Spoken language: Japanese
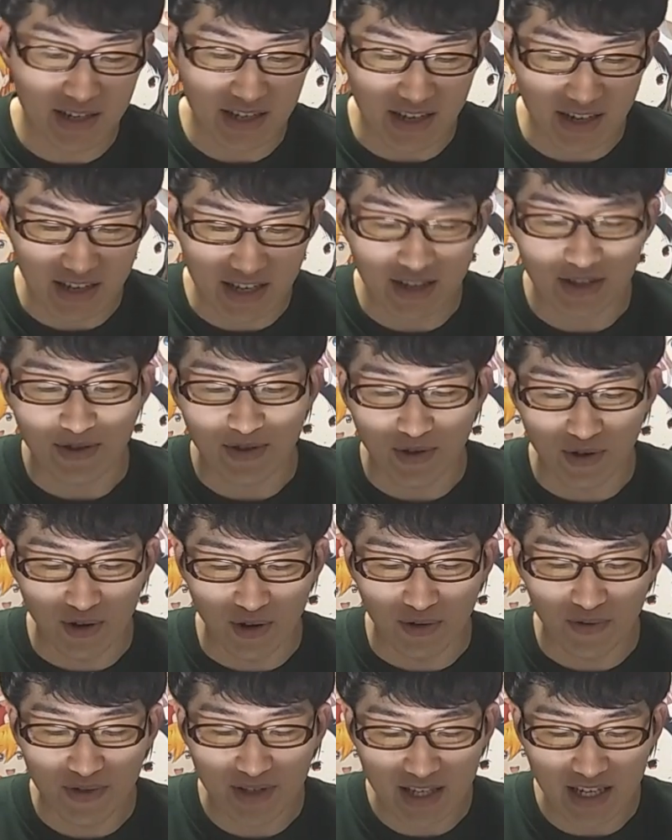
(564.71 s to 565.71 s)
る作品
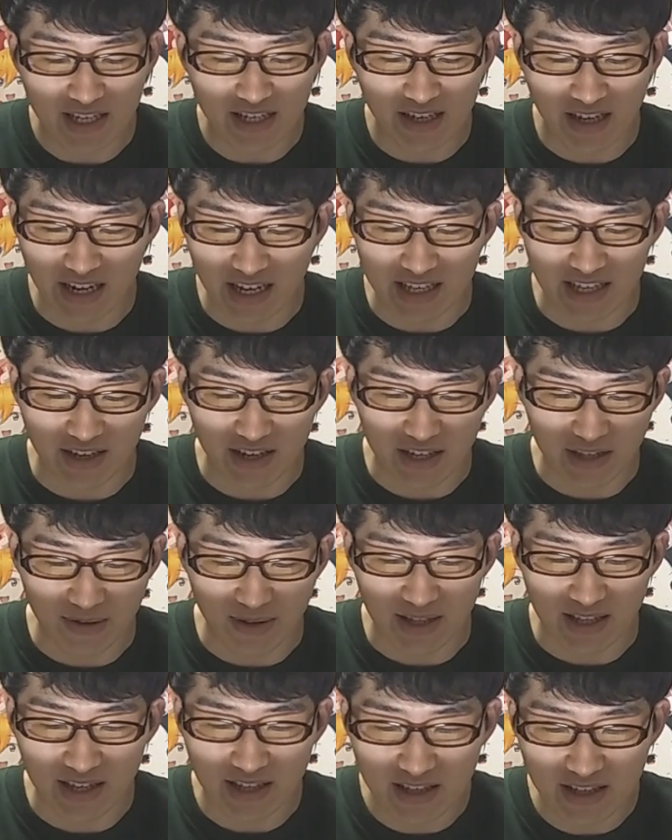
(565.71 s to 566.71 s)
と2日しかない作品と
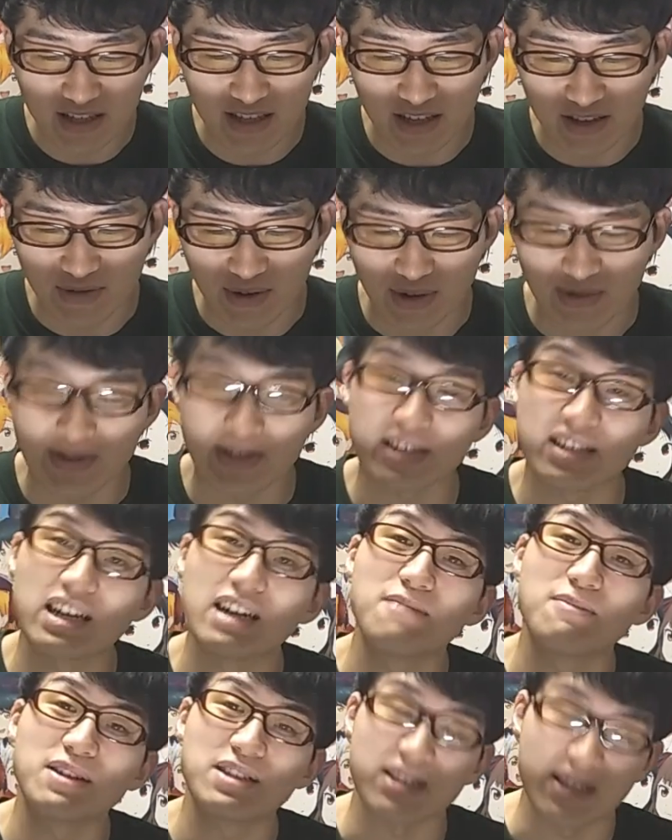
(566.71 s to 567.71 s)
か全然ね、それは
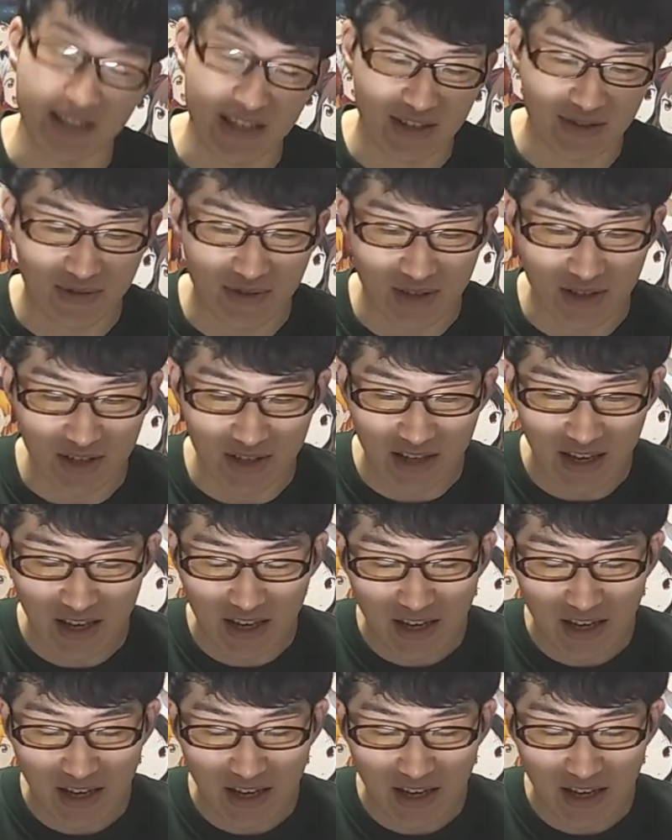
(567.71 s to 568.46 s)
違いますよね、その日。